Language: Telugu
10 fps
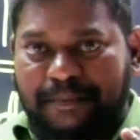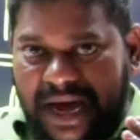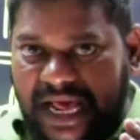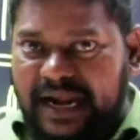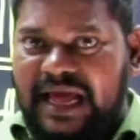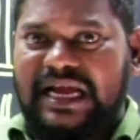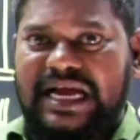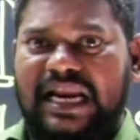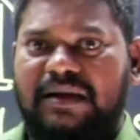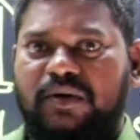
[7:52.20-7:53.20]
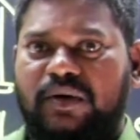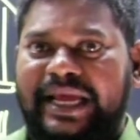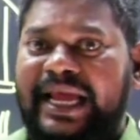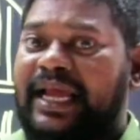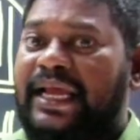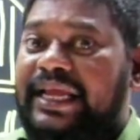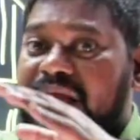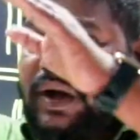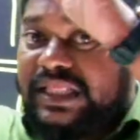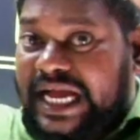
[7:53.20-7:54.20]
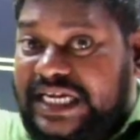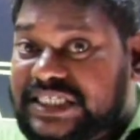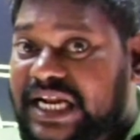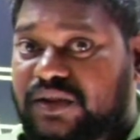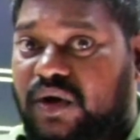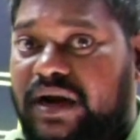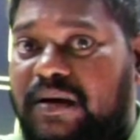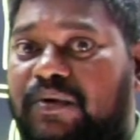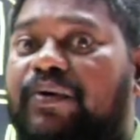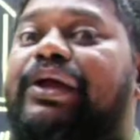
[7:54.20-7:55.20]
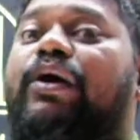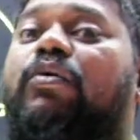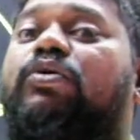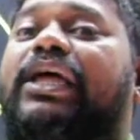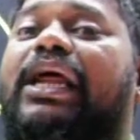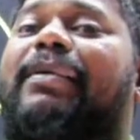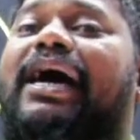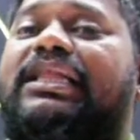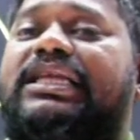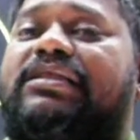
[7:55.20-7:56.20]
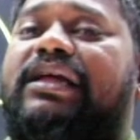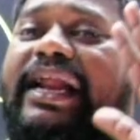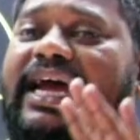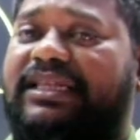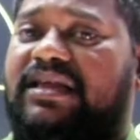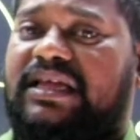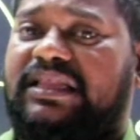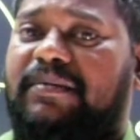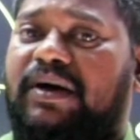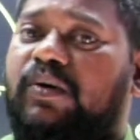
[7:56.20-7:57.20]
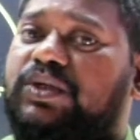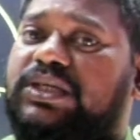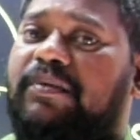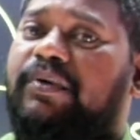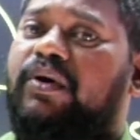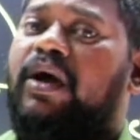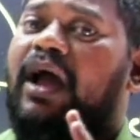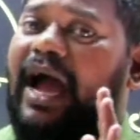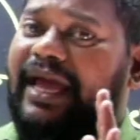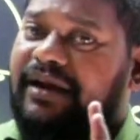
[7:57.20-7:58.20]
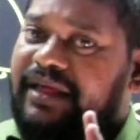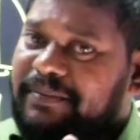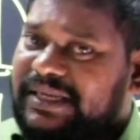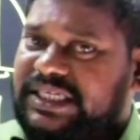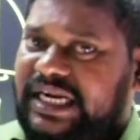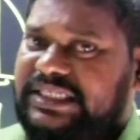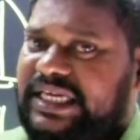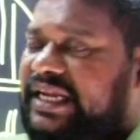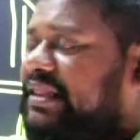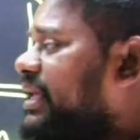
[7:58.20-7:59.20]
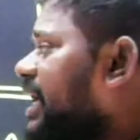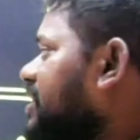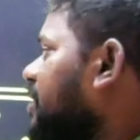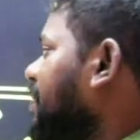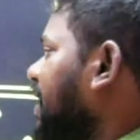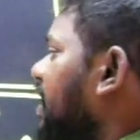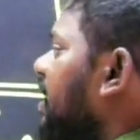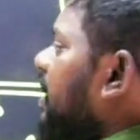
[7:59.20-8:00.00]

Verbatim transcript: పాలనా కాలంలోనే ఈ యొక్క దక్షిణ తోరణంను ఈ యొక్క ఉత్తర భారతదేశ దండయాత్రల సందర్భంగా వచ్చినప్పుడు ఆయన నిర్మించడం జరిగింది అని చెప్పి